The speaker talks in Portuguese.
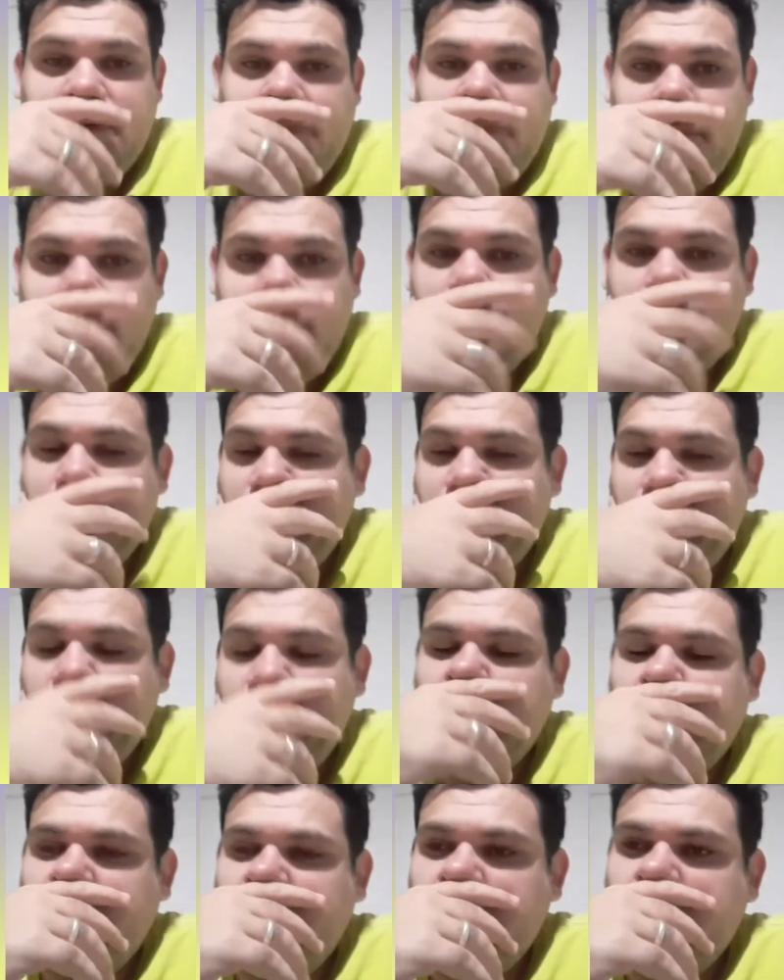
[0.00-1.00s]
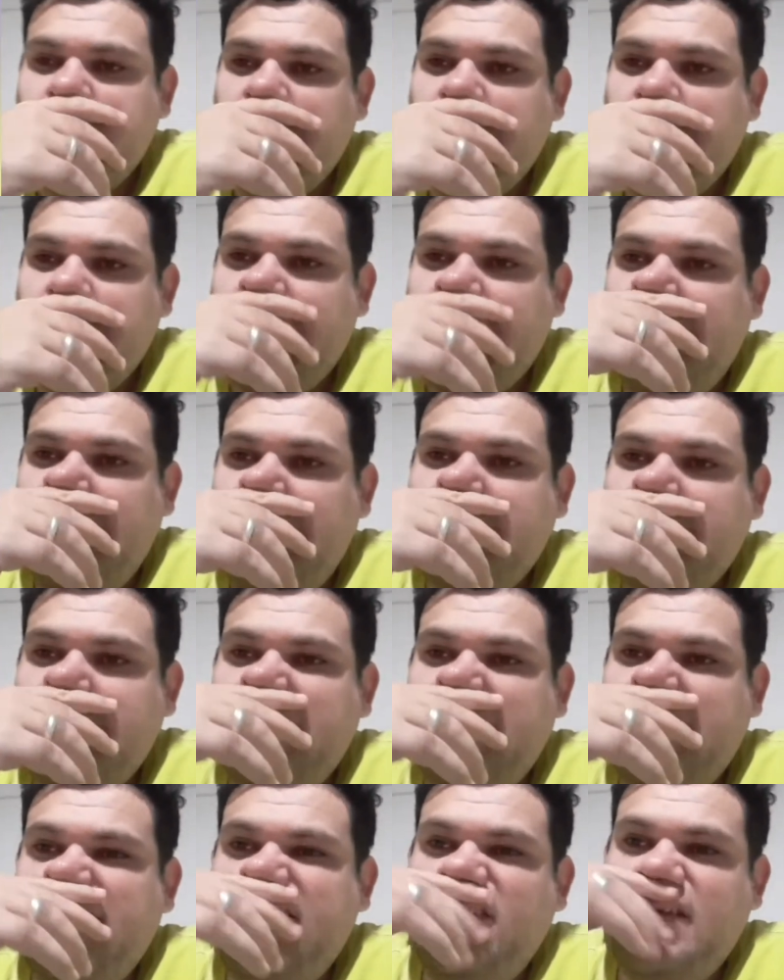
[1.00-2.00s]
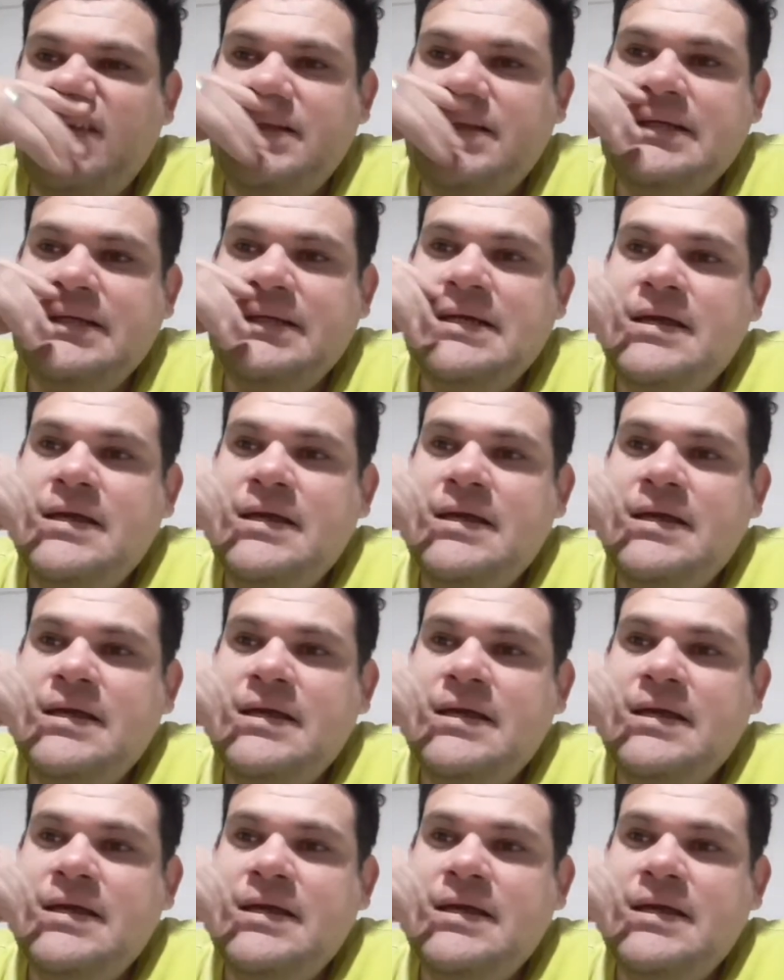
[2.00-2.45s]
é boa pergunta. Legal, interessante.